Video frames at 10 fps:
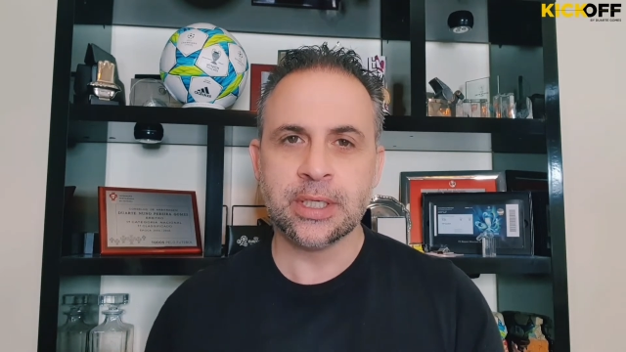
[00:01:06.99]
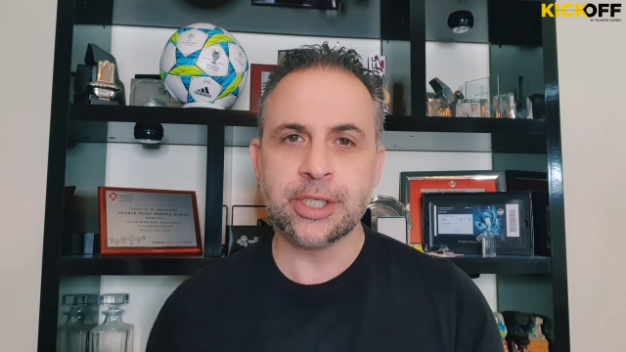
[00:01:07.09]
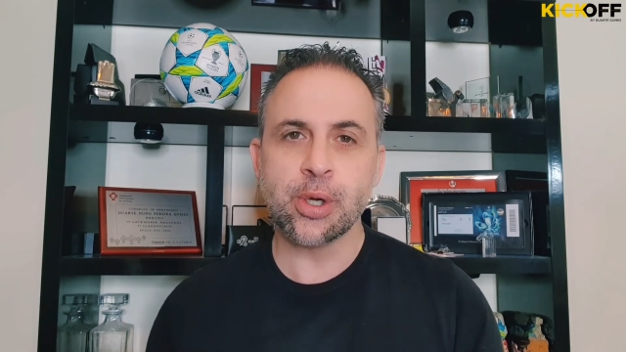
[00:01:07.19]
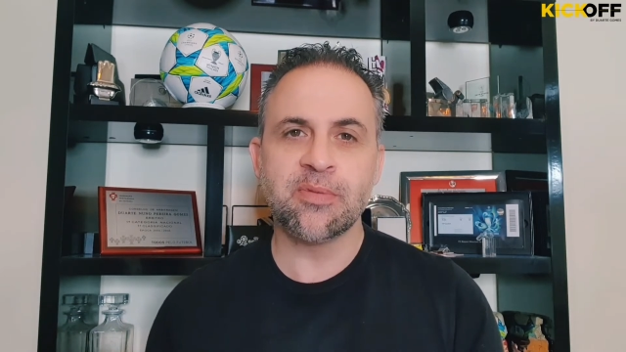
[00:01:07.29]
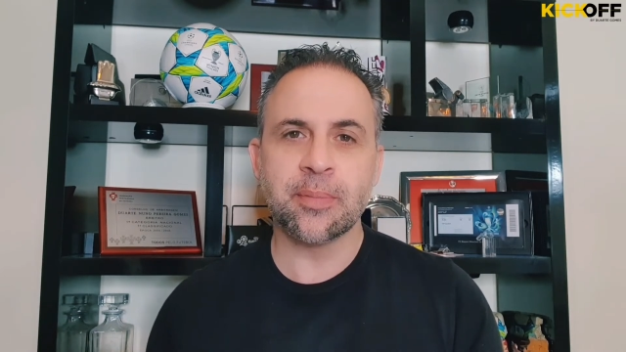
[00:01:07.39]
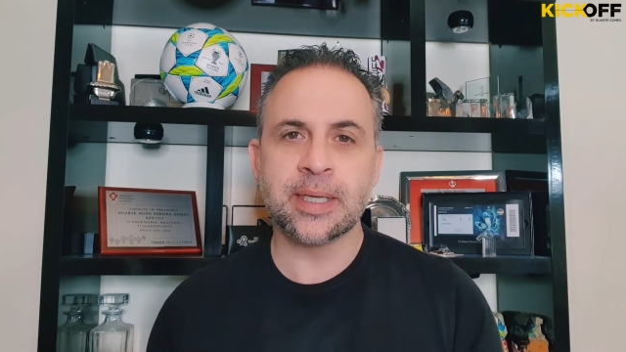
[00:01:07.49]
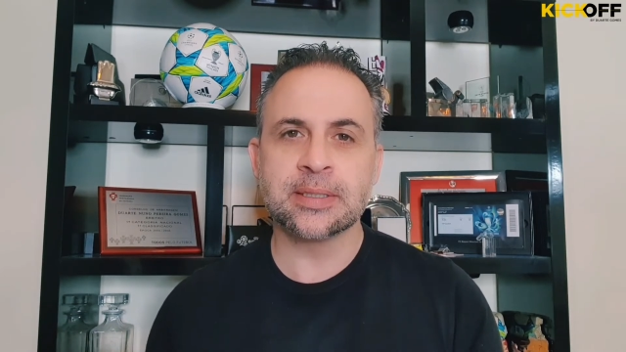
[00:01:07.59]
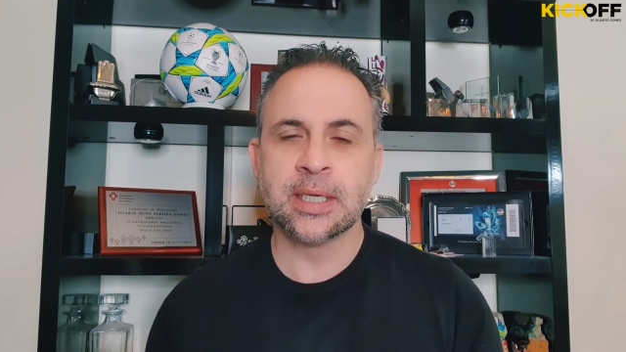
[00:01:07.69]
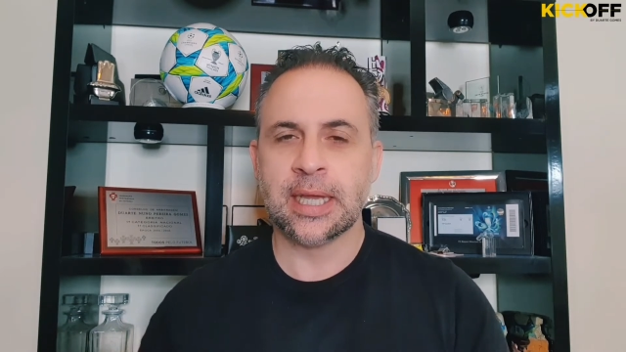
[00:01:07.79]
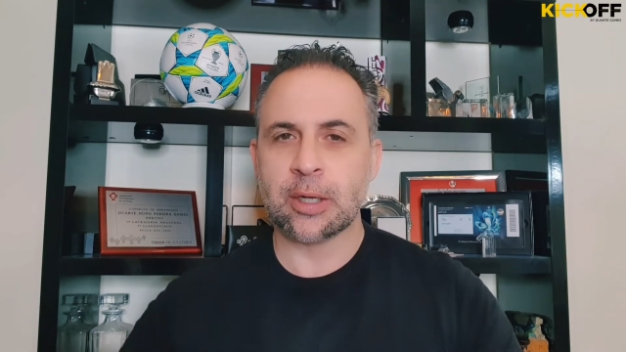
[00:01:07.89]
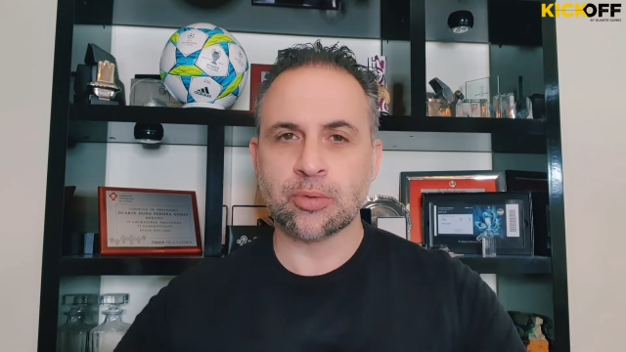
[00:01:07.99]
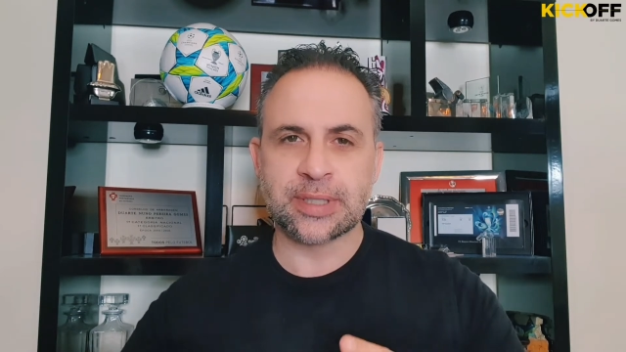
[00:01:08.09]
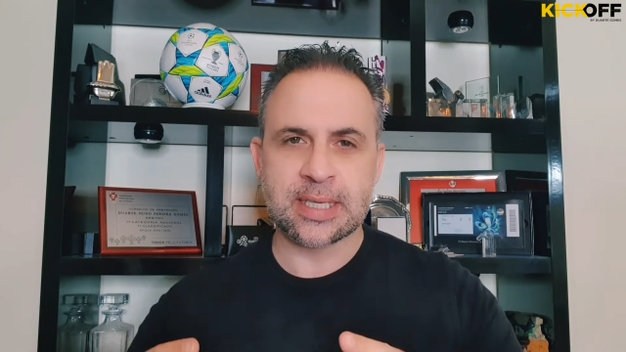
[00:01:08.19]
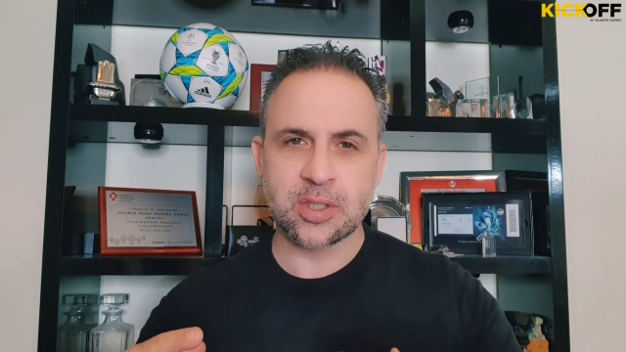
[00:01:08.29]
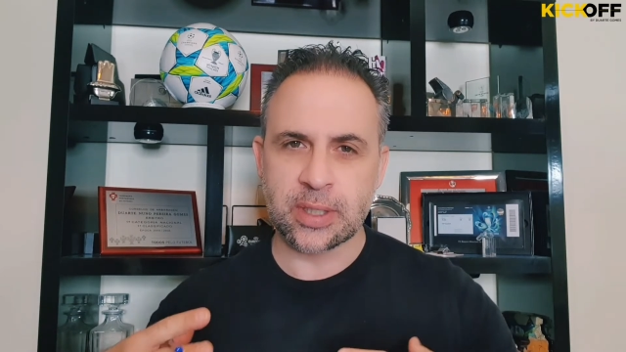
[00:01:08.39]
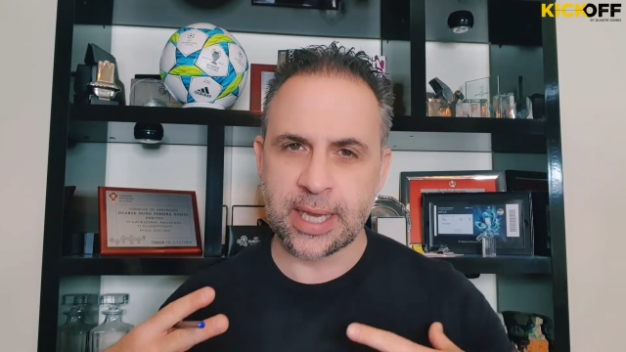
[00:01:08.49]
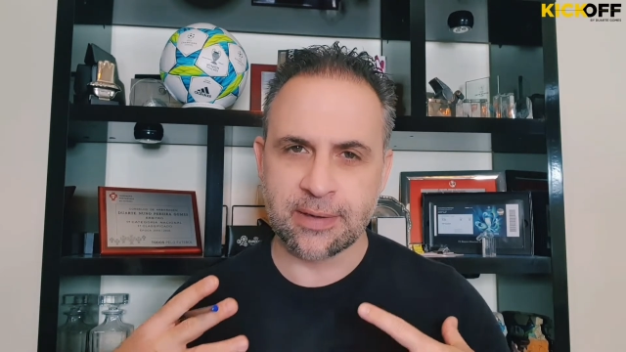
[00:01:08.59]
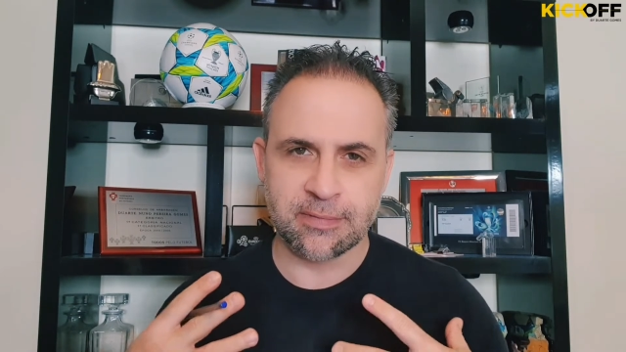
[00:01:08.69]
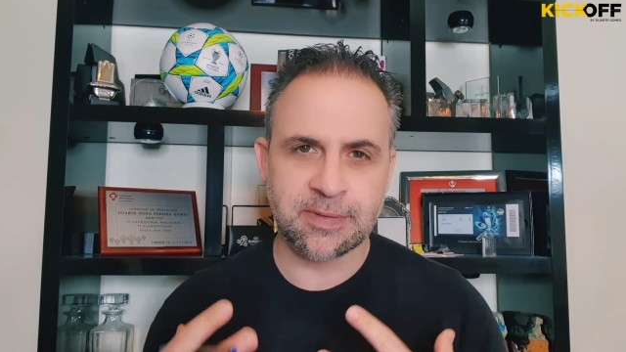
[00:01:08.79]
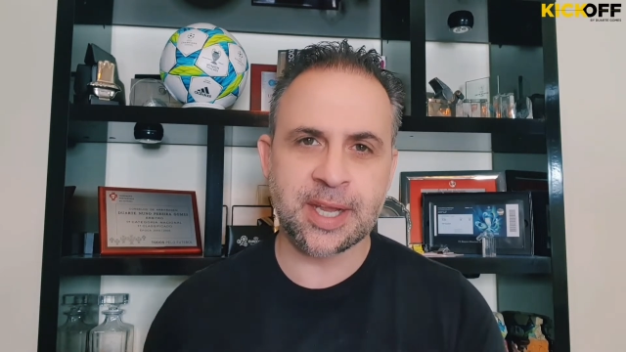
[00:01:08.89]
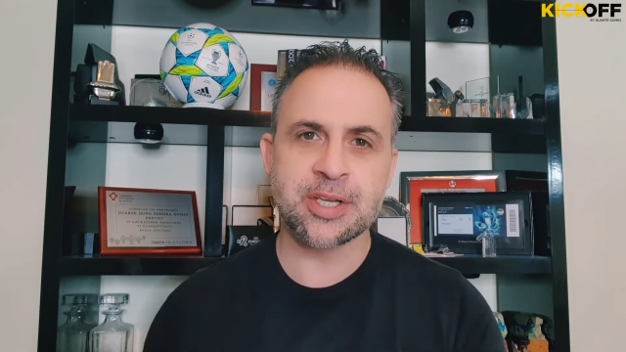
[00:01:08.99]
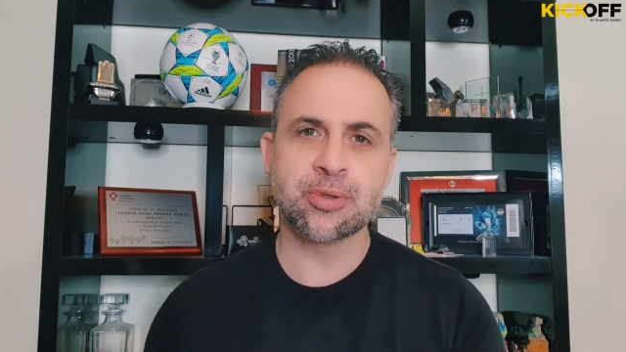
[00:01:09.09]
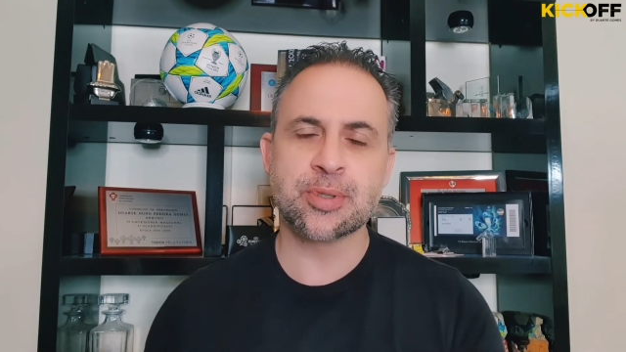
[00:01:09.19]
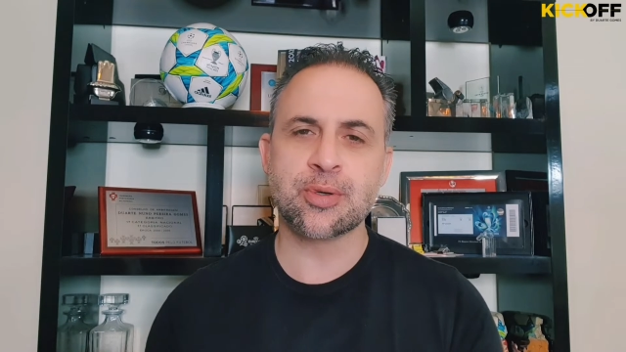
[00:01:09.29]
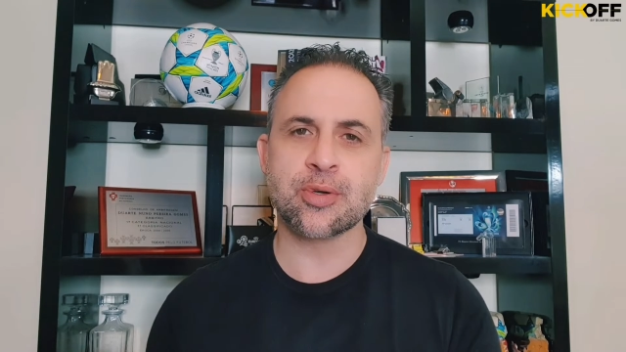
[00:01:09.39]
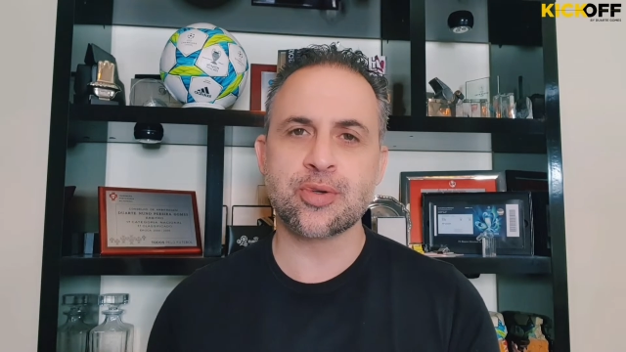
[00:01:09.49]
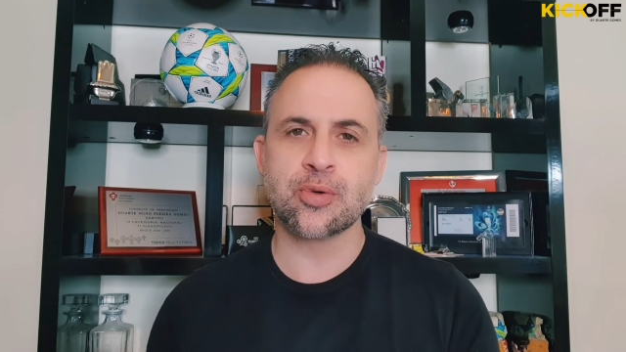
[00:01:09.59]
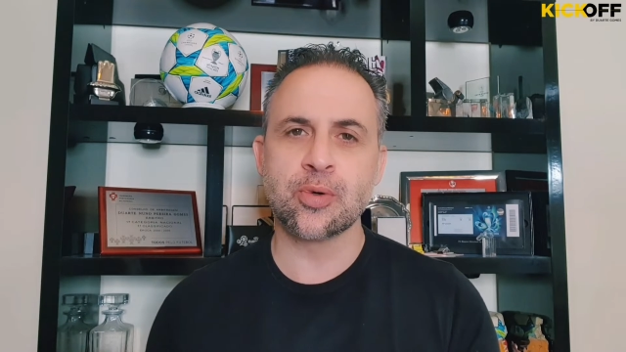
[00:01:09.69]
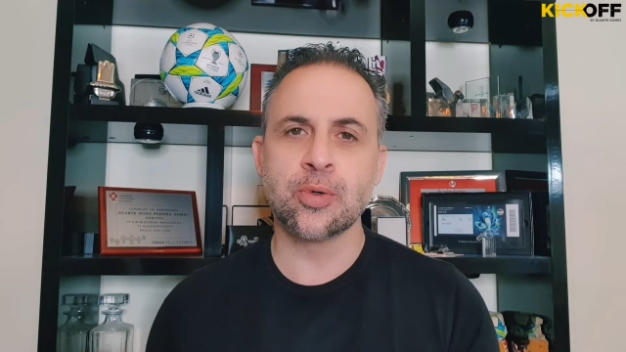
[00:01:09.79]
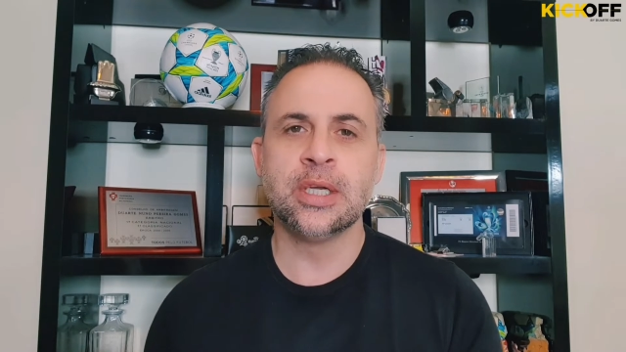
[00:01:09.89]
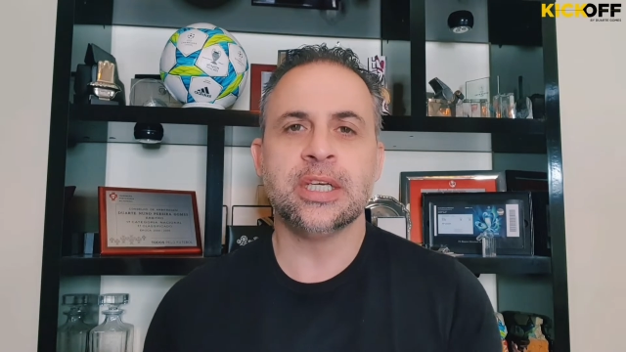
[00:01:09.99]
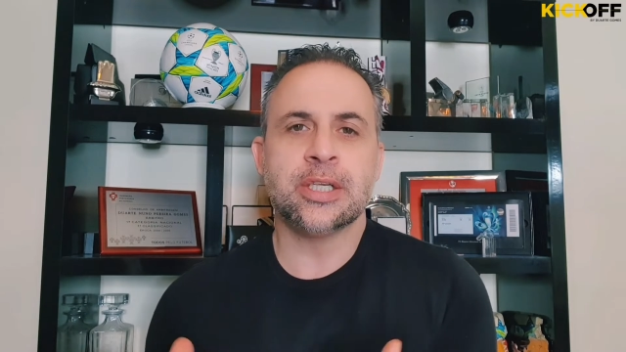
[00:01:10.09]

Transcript: e que obviamente acontece em várias situações de jogo